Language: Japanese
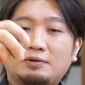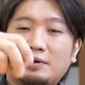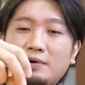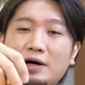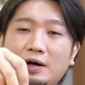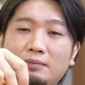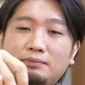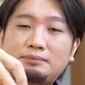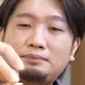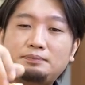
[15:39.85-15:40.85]
これは、
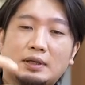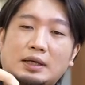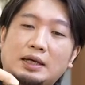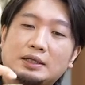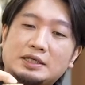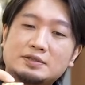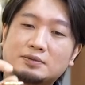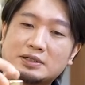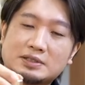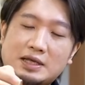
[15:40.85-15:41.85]
金
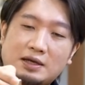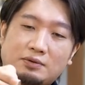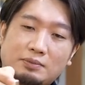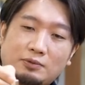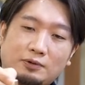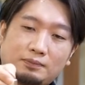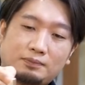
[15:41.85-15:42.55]
属ですね。これも